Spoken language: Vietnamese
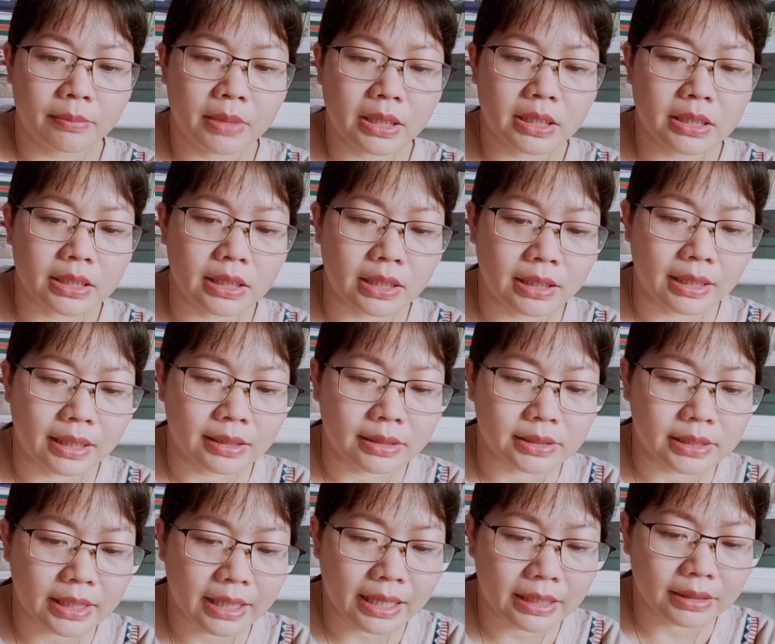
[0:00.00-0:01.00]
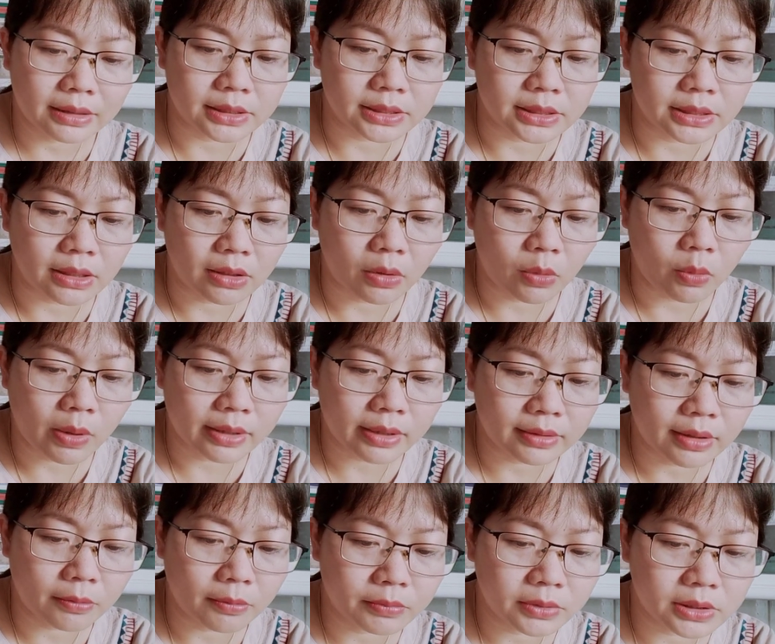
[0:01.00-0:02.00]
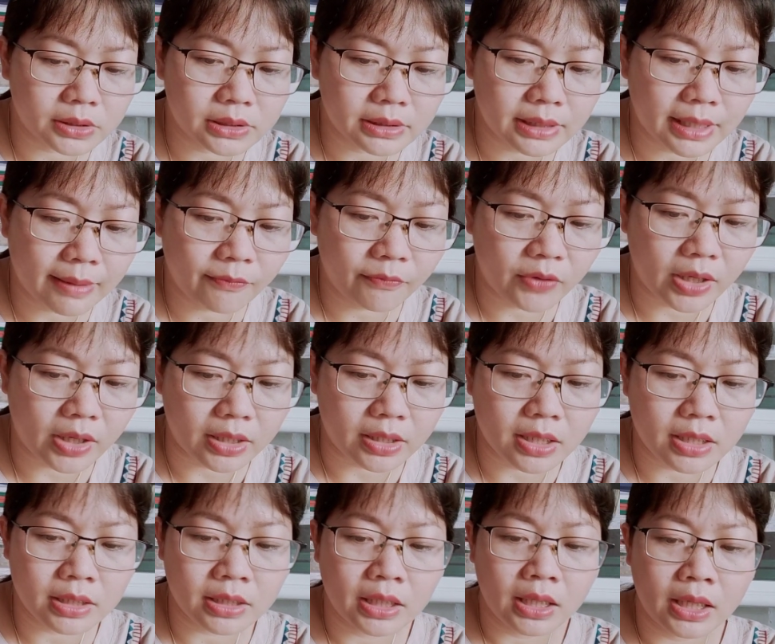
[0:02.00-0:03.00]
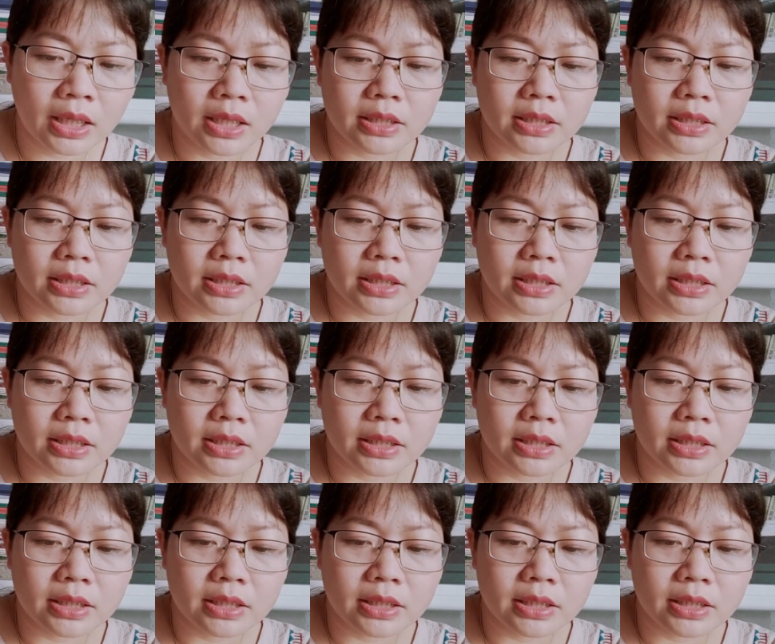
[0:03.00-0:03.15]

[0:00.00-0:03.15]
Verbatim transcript: Biết chỉnh là người khác thường, quan thống tướng đem về dinh,